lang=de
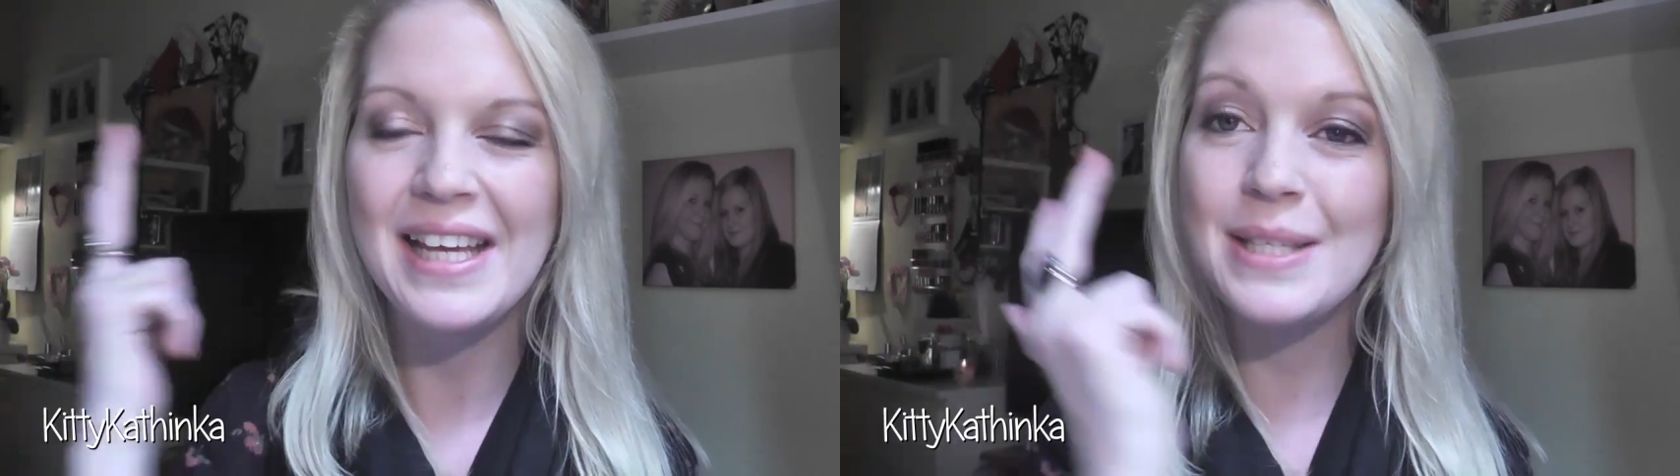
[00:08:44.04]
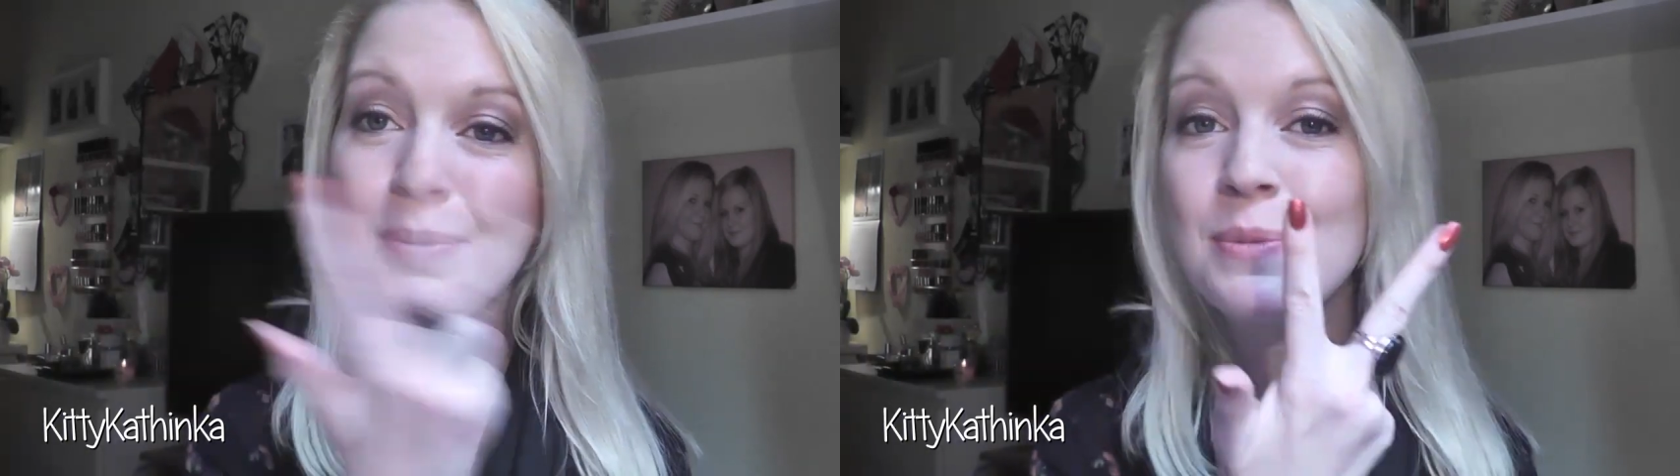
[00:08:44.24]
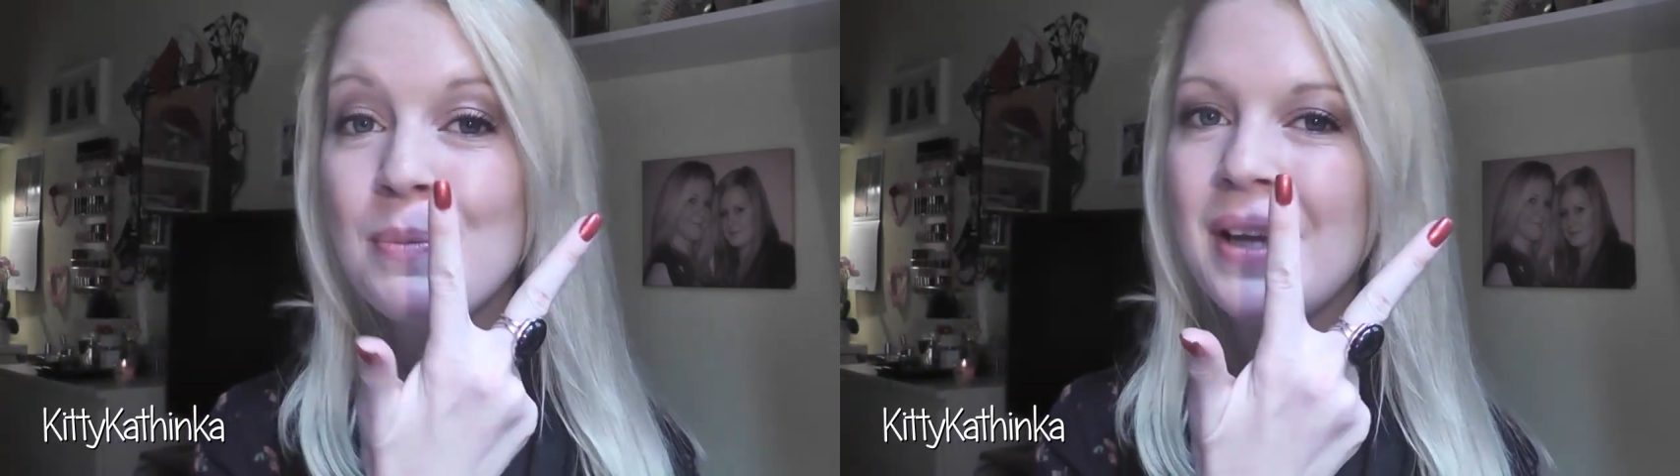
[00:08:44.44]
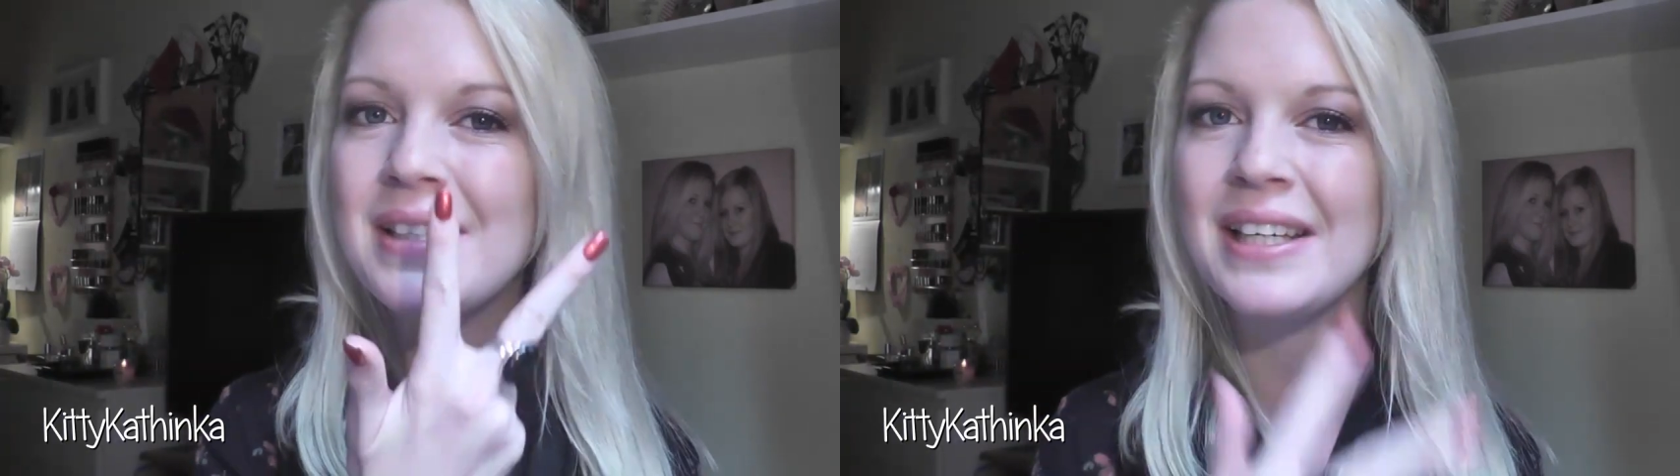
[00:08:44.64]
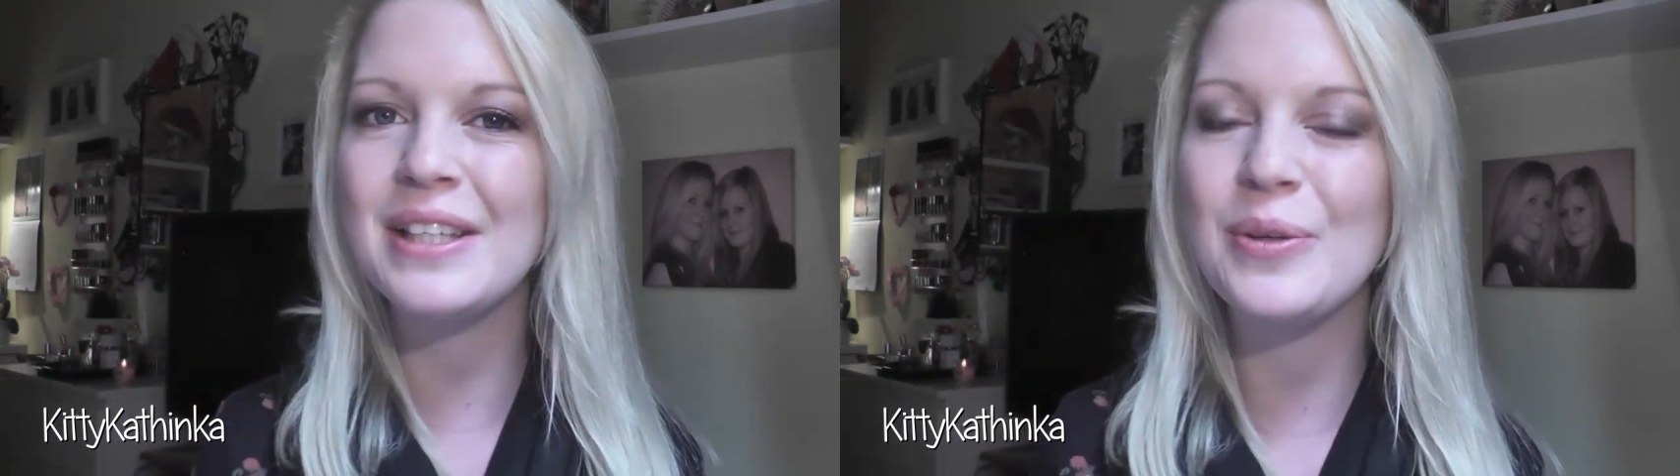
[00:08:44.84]
Jetzt habe ich mir meinen
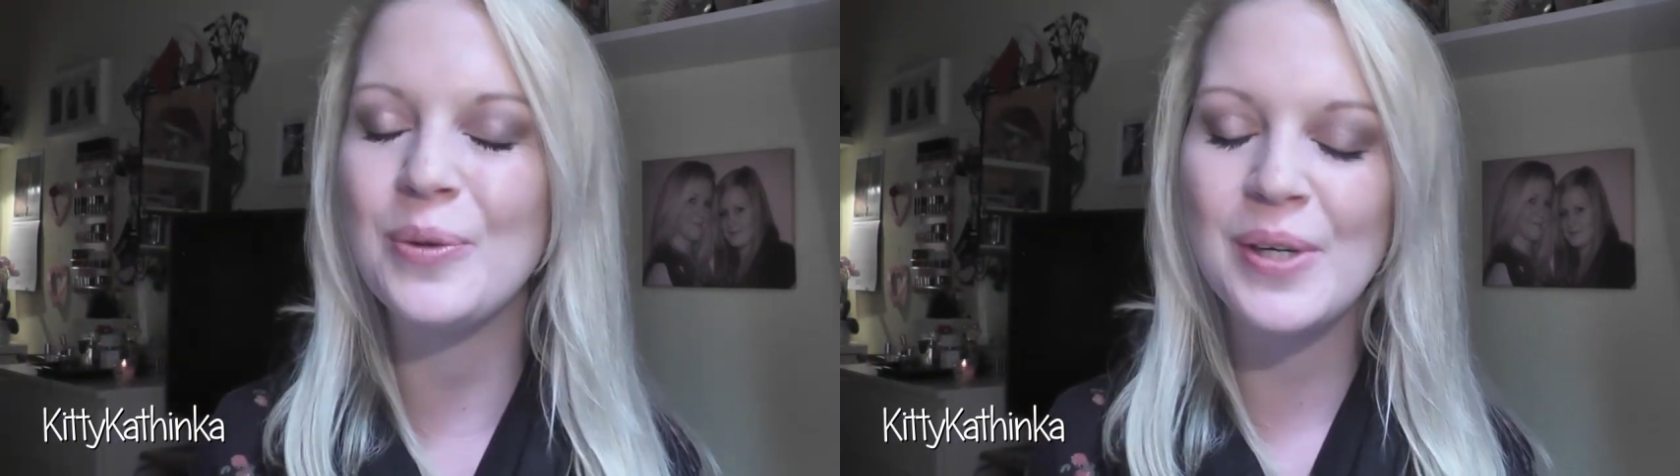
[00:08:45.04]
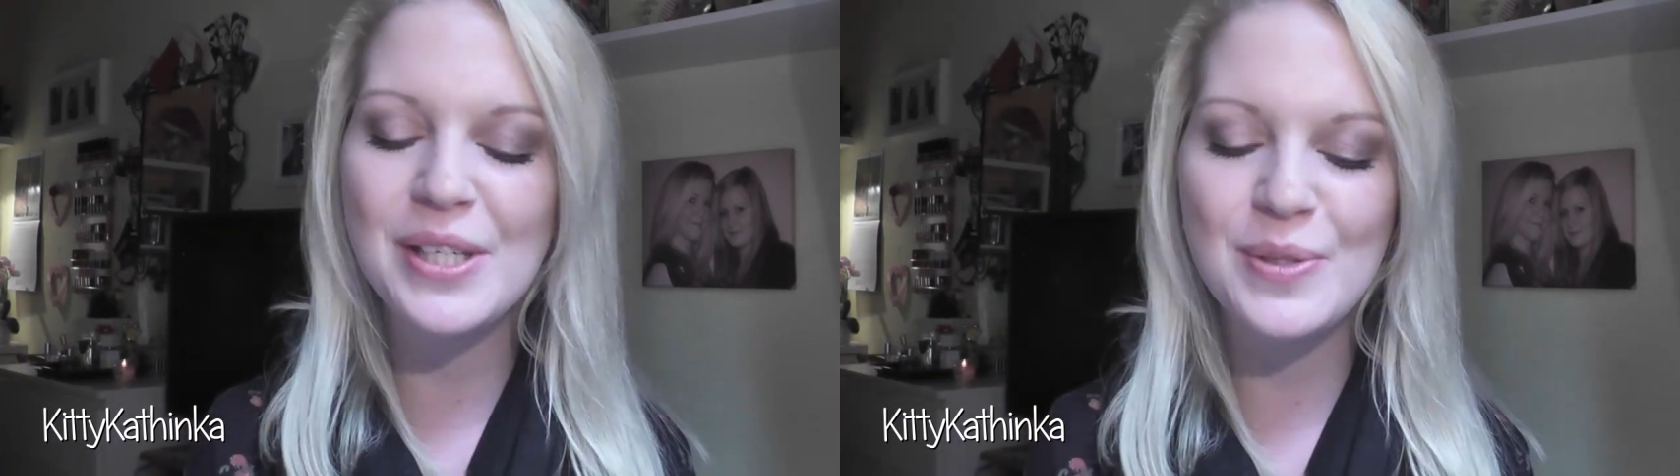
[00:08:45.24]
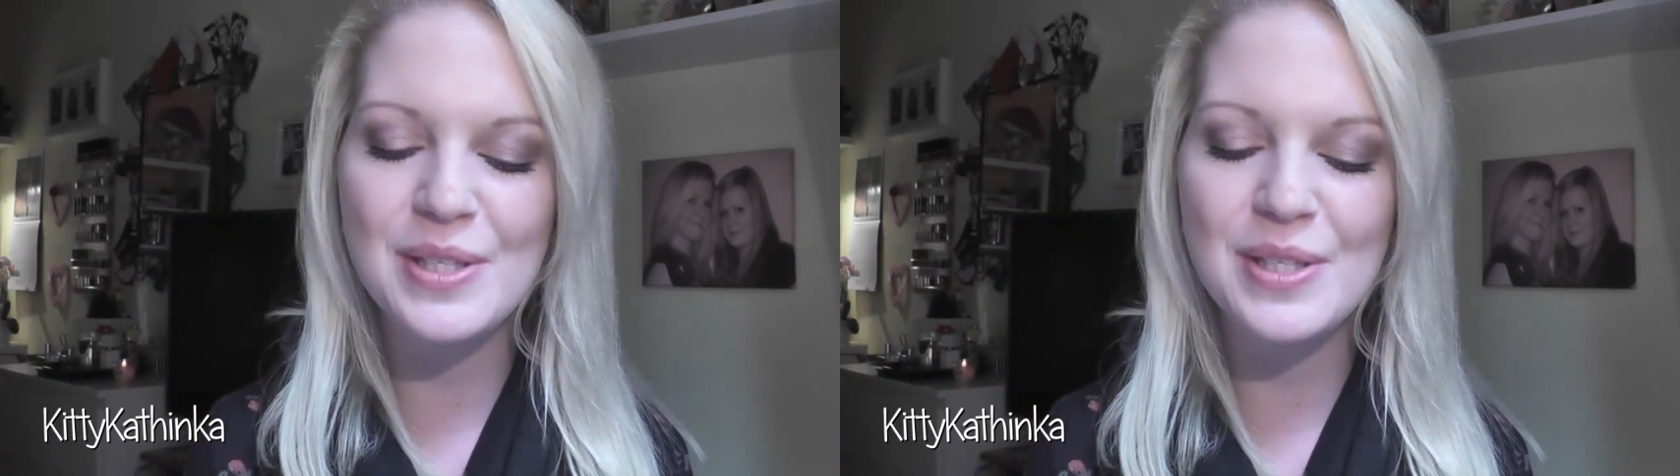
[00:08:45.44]
dritten geholt